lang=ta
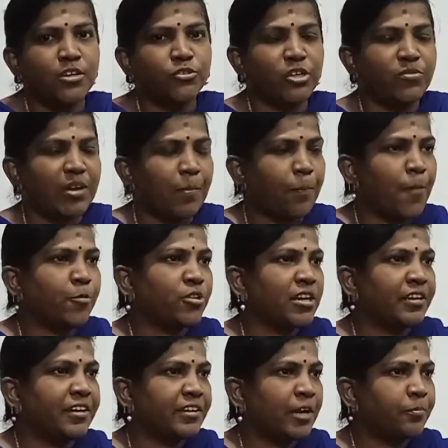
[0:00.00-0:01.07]
ஸோ இவன் எப்போ
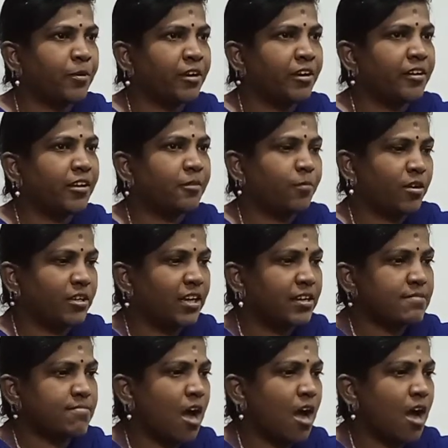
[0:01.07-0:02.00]
பார்த்தாலும் இரிட்டேட் பண்ணிகிட்டே இருப்பான் நீ என்ன